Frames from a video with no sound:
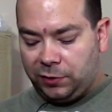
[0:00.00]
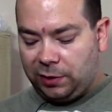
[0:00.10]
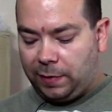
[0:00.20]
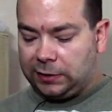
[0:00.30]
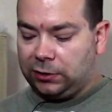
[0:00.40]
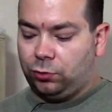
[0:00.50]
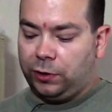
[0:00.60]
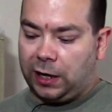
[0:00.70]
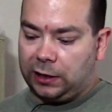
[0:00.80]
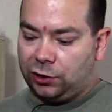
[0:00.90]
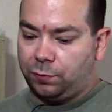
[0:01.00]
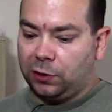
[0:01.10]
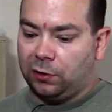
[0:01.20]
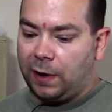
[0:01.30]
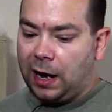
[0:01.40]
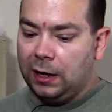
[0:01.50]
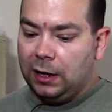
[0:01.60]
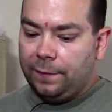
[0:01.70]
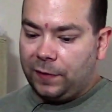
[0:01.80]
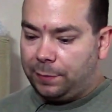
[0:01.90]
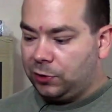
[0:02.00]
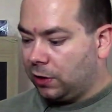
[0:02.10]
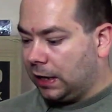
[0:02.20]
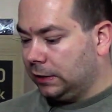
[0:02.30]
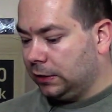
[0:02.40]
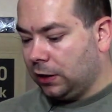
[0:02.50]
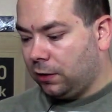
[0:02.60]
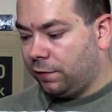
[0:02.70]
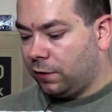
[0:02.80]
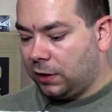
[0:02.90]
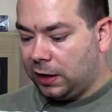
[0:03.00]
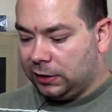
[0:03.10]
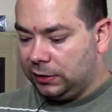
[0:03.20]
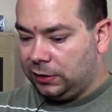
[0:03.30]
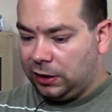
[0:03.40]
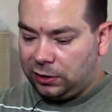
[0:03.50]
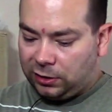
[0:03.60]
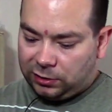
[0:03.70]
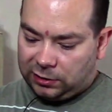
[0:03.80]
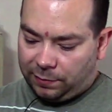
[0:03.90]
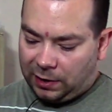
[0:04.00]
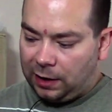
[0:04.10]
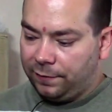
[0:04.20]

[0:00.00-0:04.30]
mi się bardzo trójka też podoba, a przy okazji cenowo ona jest nieźle dostępna,